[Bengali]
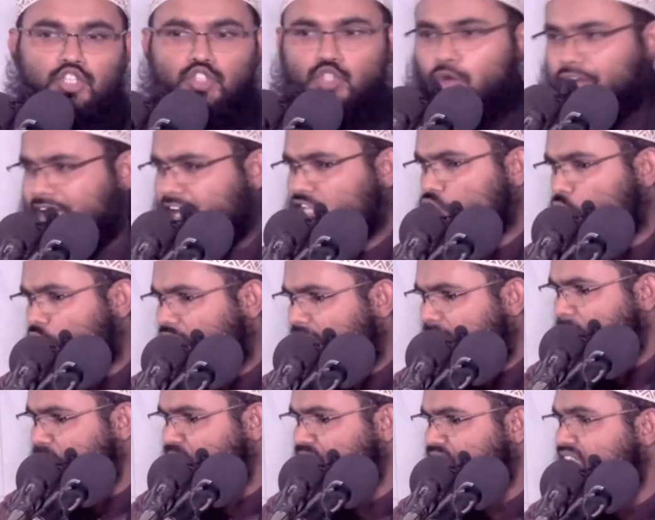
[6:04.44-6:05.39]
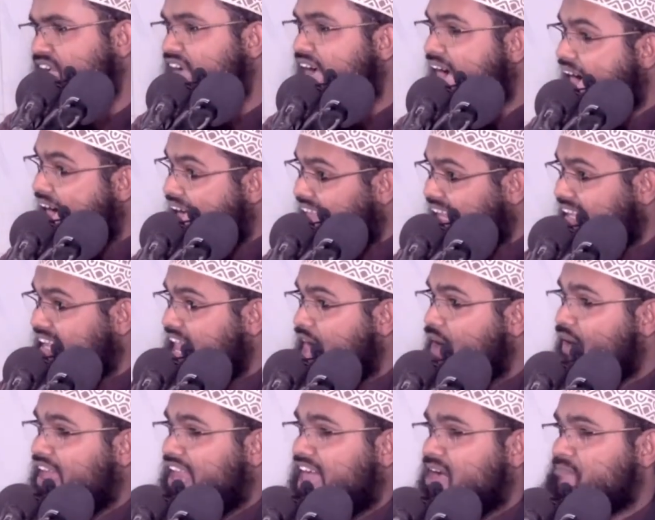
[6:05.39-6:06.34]
যুগে যুগে
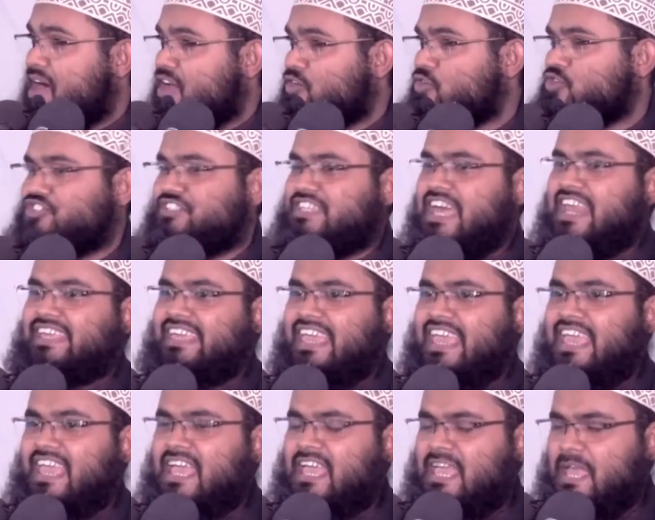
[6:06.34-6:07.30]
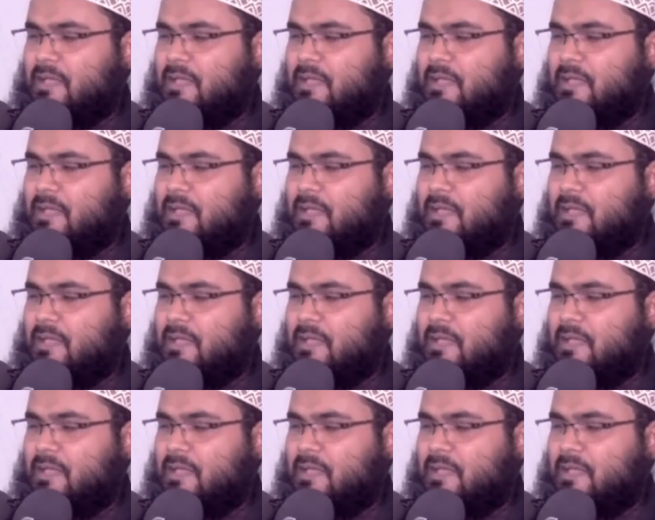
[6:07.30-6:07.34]
আল্লাহওয়ালা মানুষদেরকে